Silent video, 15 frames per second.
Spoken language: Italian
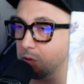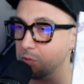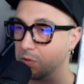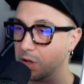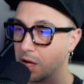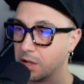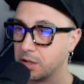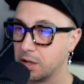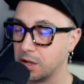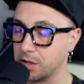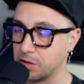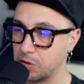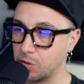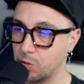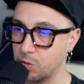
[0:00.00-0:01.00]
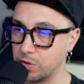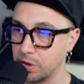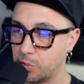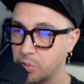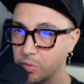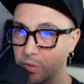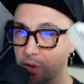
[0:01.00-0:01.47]
viene usata la
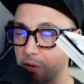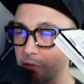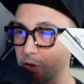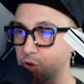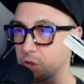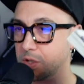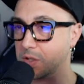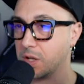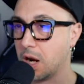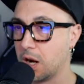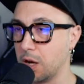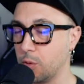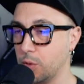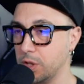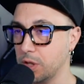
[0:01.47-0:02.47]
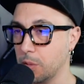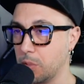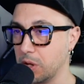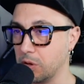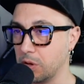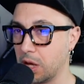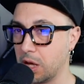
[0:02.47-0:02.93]
scusa appunto del viaggio astrale, quindi
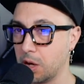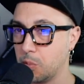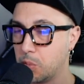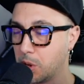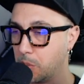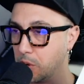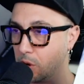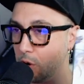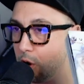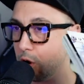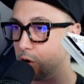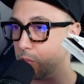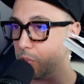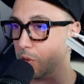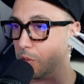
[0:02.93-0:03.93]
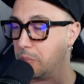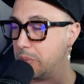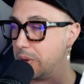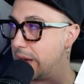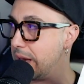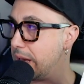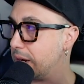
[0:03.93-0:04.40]
abbandonare il proprio corpo
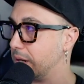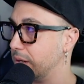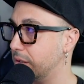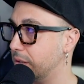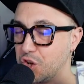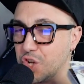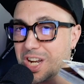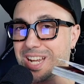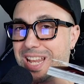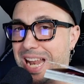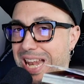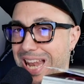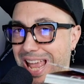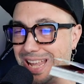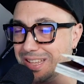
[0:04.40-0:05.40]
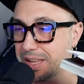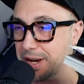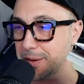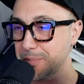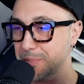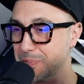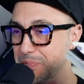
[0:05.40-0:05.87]
per viaggiare
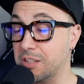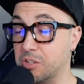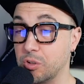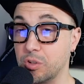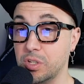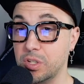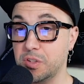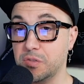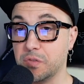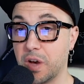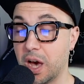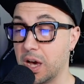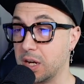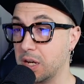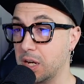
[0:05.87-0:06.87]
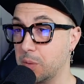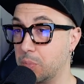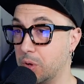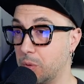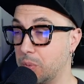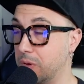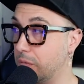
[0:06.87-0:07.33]
nell'etere e soddisfare le
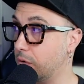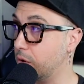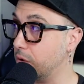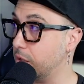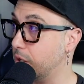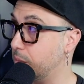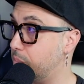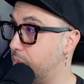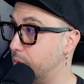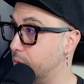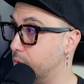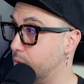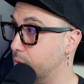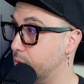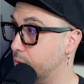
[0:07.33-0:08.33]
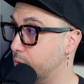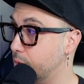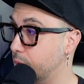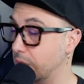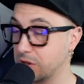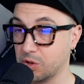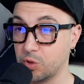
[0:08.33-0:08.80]
proprie voglie
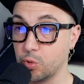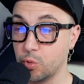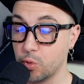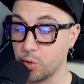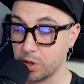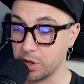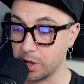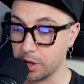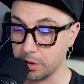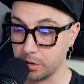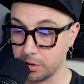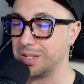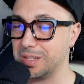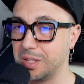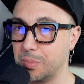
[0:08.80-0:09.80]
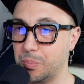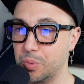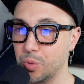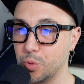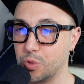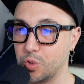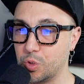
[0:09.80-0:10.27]
più assurde. Parte
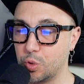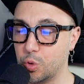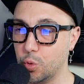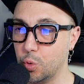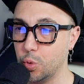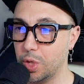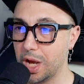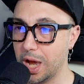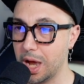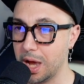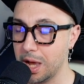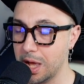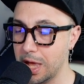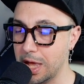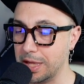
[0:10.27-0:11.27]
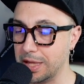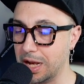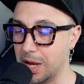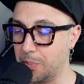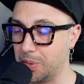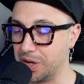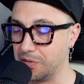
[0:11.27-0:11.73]
più scura
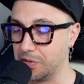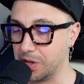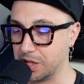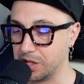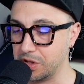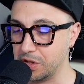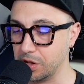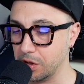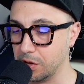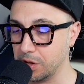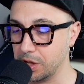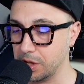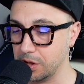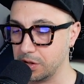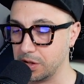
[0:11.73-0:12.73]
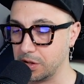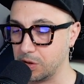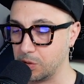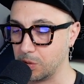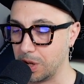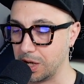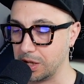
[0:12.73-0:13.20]
delle perversioni
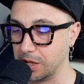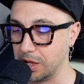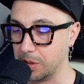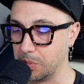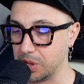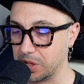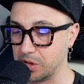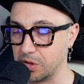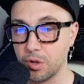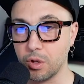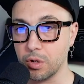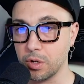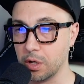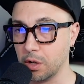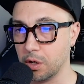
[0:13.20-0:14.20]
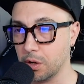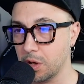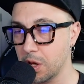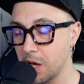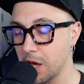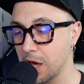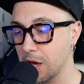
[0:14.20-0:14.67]
sessuali delle persone, no?